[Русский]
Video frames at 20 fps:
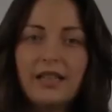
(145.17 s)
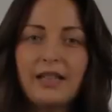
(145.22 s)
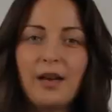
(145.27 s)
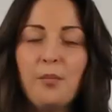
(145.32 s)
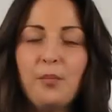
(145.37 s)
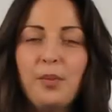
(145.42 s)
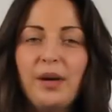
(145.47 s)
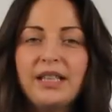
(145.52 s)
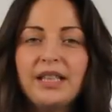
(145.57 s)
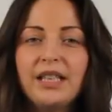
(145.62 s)

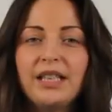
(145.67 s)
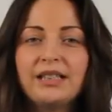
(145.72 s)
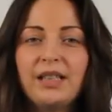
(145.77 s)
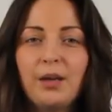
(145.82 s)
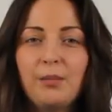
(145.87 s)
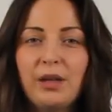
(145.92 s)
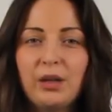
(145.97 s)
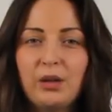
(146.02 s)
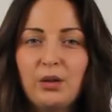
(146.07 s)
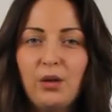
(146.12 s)
Компания
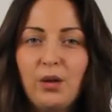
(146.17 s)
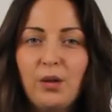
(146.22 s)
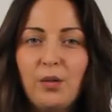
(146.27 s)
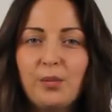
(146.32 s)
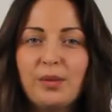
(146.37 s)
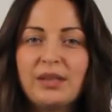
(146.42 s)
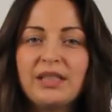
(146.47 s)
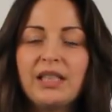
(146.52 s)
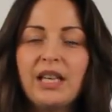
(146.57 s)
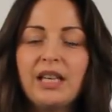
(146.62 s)
«Электромотор»
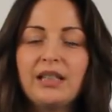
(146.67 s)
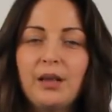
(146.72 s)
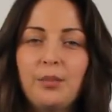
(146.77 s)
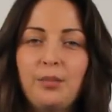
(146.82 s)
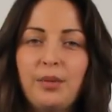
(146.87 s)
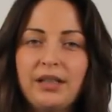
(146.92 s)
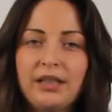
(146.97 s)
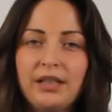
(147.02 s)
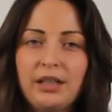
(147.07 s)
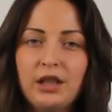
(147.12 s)
постоянно
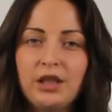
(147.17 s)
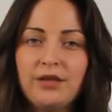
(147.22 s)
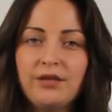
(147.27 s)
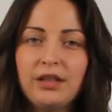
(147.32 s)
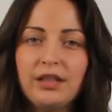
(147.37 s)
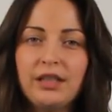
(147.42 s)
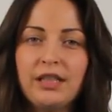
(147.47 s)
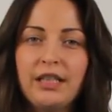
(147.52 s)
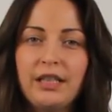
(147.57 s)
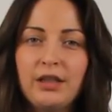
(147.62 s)

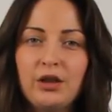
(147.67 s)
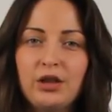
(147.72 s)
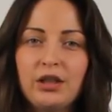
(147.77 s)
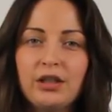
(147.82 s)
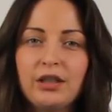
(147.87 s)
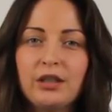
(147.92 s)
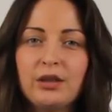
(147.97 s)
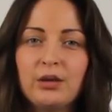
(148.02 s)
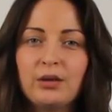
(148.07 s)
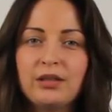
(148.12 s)
поддерживает
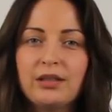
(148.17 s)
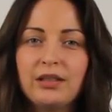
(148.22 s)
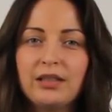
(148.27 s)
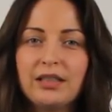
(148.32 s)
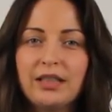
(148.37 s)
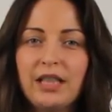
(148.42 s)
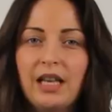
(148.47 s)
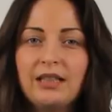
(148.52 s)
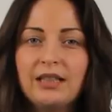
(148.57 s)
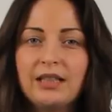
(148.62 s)
наличие насосных
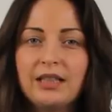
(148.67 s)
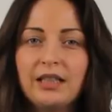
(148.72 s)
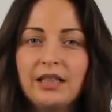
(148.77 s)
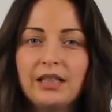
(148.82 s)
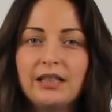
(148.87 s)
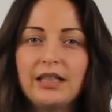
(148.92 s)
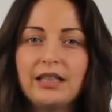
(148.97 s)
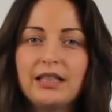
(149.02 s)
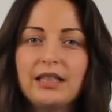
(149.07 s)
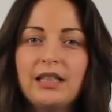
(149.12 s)

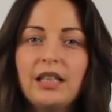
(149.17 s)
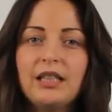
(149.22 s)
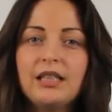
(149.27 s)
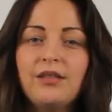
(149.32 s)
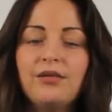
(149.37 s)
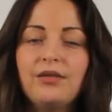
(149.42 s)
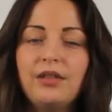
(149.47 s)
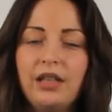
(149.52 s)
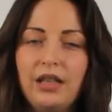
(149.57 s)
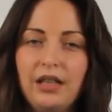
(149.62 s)
станций на
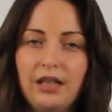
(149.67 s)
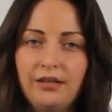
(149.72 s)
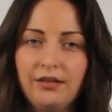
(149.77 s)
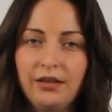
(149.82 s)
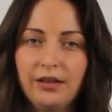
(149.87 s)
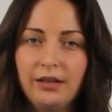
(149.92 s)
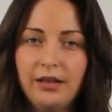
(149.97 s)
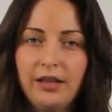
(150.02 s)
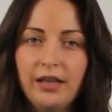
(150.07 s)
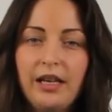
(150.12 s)
складе в
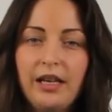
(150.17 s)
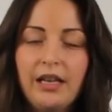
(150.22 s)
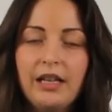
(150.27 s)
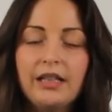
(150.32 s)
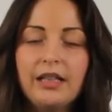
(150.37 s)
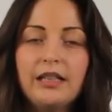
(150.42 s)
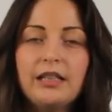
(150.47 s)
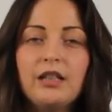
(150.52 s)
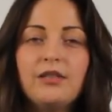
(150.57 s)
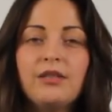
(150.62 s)
Киеве.
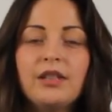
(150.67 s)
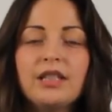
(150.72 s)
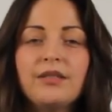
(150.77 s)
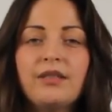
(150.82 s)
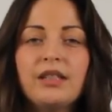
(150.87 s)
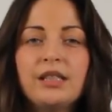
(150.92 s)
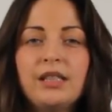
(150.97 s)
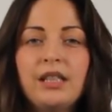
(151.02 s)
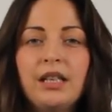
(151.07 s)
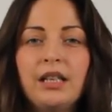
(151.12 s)
Если у вас
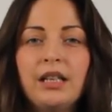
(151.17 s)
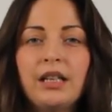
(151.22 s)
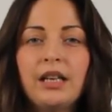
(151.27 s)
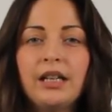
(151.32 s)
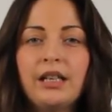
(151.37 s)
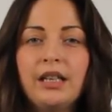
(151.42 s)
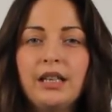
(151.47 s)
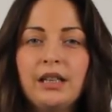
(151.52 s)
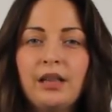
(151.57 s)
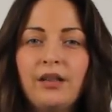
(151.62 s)
возникли
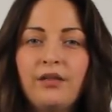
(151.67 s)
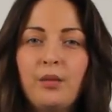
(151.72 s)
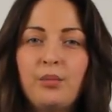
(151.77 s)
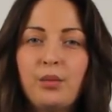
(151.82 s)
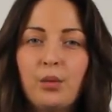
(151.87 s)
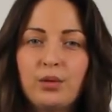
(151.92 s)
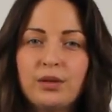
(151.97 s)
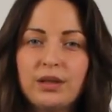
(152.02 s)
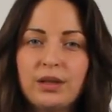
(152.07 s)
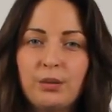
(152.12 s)
какие-то
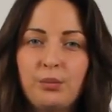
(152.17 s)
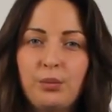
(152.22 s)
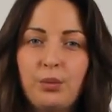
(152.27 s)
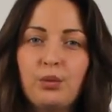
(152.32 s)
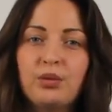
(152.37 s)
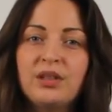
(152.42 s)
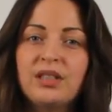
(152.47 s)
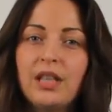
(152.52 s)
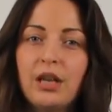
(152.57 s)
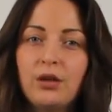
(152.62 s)
вопросы по
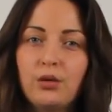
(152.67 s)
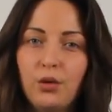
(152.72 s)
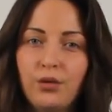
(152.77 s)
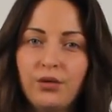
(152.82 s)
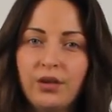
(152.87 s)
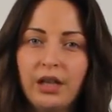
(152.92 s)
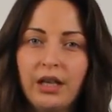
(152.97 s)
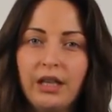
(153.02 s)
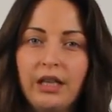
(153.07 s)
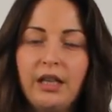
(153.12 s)

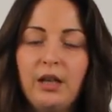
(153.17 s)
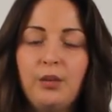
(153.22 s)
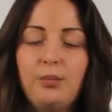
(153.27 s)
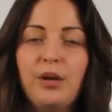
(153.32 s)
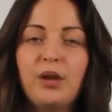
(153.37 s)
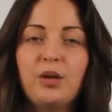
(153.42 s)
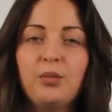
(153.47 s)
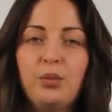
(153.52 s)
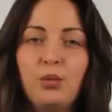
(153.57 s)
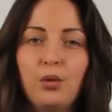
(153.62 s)
установке или
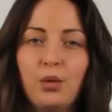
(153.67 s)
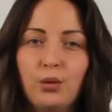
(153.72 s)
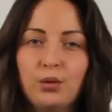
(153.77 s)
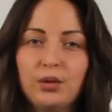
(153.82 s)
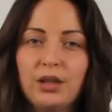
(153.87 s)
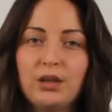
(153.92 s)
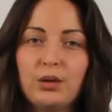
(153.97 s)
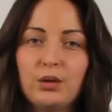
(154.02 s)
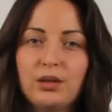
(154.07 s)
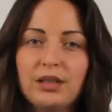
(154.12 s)
подбору
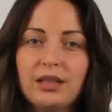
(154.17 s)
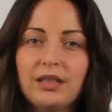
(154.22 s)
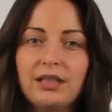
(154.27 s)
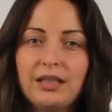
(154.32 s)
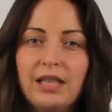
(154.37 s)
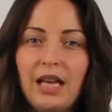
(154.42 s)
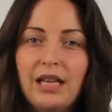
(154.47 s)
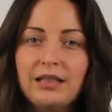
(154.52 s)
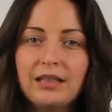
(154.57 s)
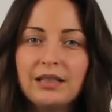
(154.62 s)
насосной
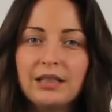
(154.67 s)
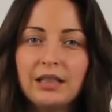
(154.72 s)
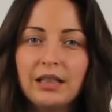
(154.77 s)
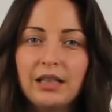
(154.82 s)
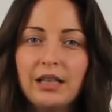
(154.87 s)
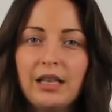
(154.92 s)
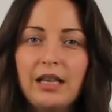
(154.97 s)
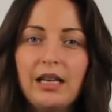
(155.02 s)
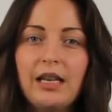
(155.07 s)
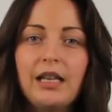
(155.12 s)

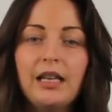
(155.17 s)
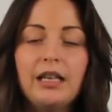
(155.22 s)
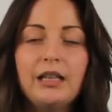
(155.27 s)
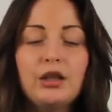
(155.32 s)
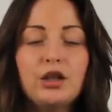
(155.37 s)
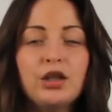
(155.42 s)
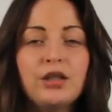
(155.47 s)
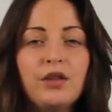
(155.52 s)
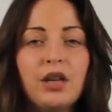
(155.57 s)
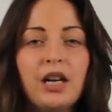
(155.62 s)
станции,
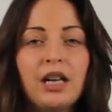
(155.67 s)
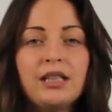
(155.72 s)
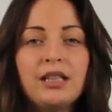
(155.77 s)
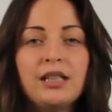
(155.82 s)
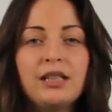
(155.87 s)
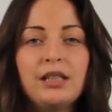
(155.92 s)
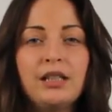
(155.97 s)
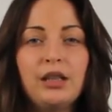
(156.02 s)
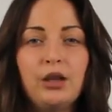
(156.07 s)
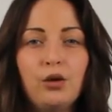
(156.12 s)
или же вы
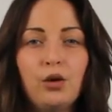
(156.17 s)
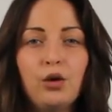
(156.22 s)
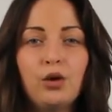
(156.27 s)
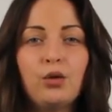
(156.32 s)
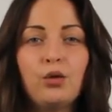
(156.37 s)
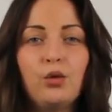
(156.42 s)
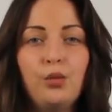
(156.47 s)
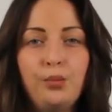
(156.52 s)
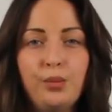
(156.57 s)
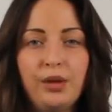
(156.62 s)
хотите ее
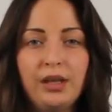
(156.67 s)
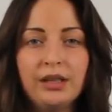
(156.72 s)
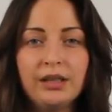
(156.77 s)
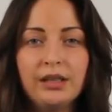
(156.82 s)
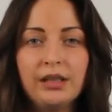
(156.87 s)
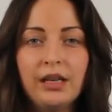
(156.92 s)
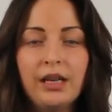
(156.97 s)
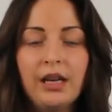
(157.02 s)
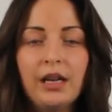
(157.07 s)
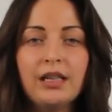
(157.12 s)
купить,
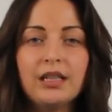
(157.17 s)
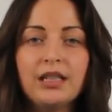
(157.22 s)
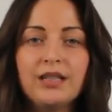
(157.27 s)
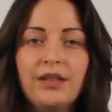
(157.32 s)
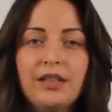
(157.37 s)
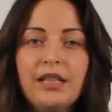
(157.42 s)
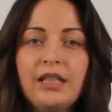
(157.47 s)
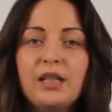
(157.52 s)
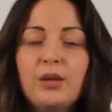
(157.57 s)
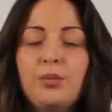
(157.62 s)

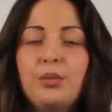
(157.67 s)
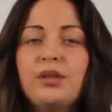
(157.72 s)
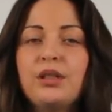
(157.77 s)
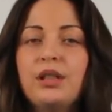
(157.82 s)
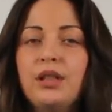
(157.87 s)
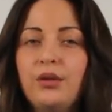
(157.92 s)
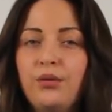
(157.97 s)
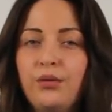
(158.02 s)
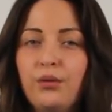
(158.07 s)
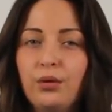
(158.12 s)
звоните по
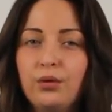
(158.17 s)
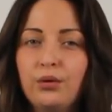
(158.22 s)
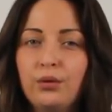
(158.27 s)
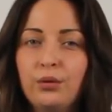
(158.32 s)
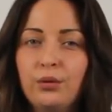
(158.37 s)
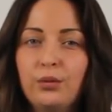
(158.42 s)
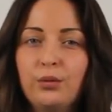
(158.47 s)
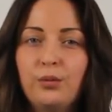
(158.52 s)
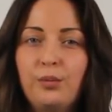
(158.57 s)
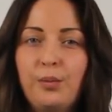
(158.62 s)
телефону
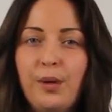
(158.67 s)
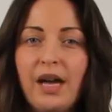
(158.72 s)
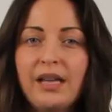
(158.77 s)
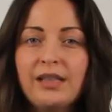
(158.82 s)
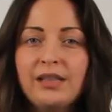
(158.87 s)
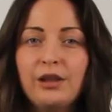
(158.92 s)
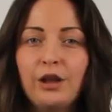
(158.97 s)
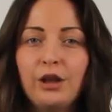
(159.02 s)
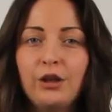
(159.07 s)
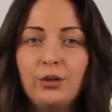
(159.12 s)

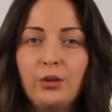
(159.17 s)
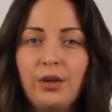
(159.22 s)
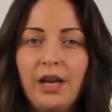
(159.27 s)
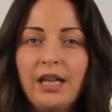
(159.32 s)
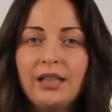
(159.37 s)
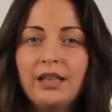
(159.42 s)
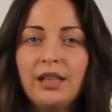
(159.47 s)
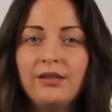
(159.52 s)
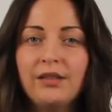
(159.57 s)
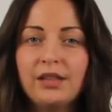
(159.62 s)
5 300
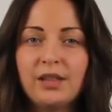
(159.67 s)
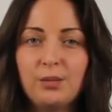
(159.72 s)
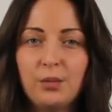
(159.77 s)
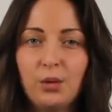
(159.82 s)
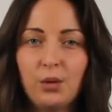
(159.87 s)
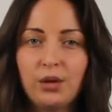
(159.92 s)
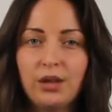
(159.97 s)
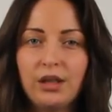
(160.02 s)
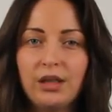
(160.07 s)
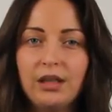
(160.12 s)

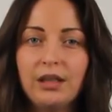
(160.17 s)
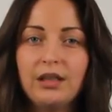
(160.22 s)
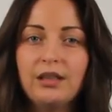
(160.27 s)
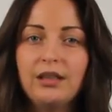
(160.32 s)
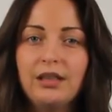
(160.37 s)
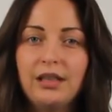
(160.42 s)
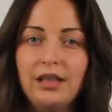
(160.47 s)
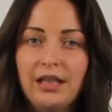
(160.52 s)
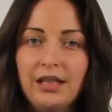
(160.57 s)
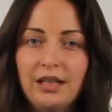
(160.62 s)
38
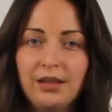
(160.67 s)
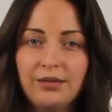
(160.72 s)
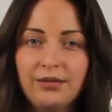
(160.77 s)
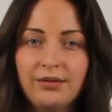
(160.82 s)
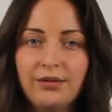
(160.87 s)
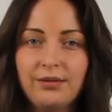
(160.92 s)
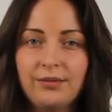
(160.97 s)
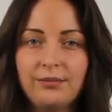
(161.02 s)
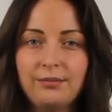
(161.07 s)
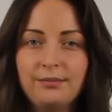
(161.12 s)

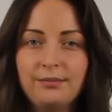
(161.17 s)
Киев